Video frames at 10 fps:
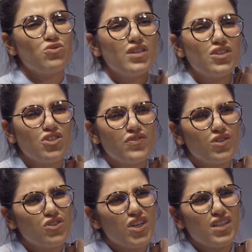شويه
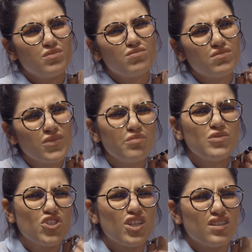كتفي وجعني يمكن
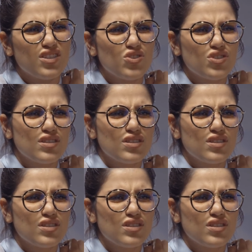متشنج